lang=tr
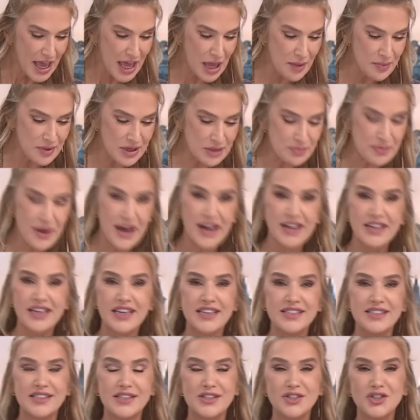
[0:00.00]
Emir
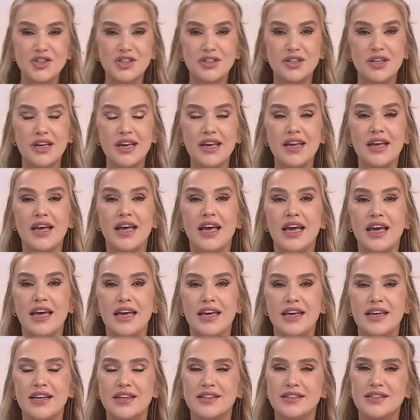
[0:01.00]
Berke Zinci'de
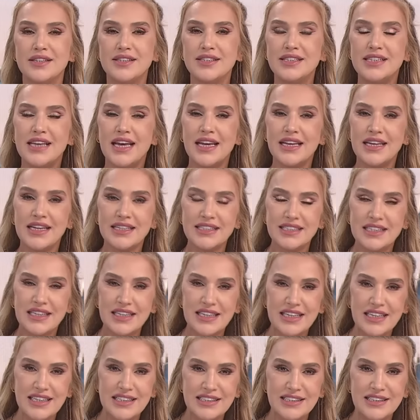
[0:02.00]
e, diziye nasıl
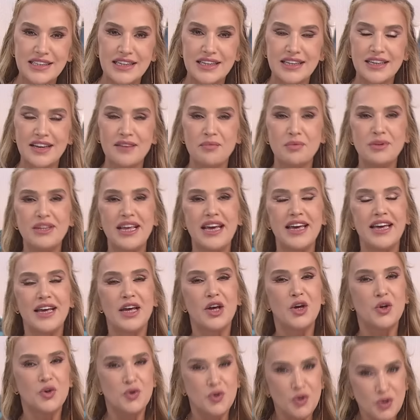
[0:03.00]
girdiğini bir de
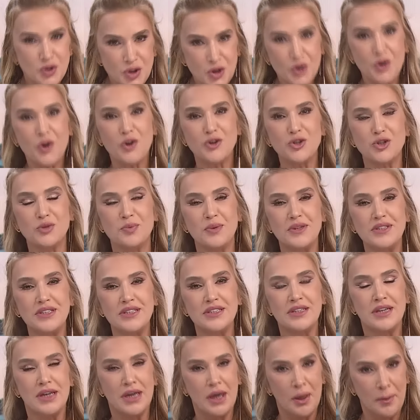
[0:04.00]
Küçük
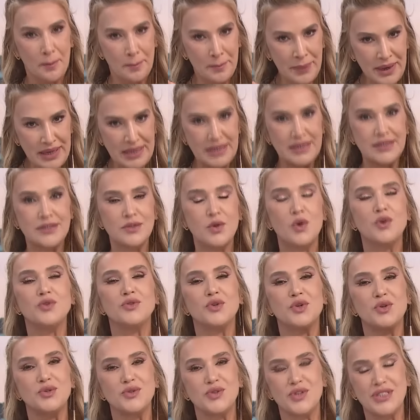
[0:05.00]
Osman'ın bakın
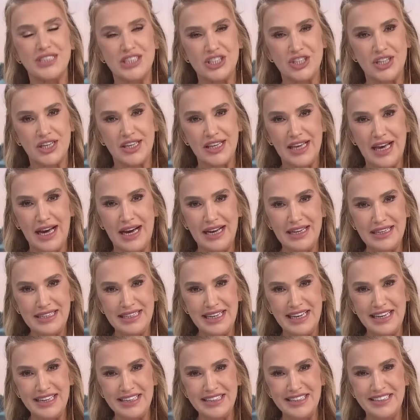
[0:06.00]
19 yaşındaki
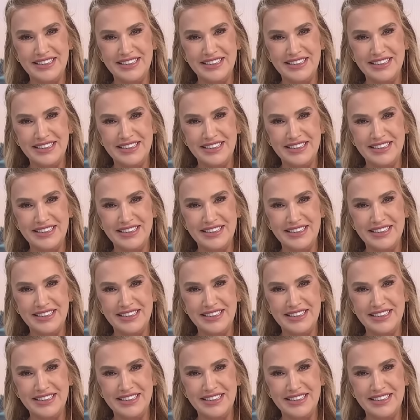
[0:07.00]
haline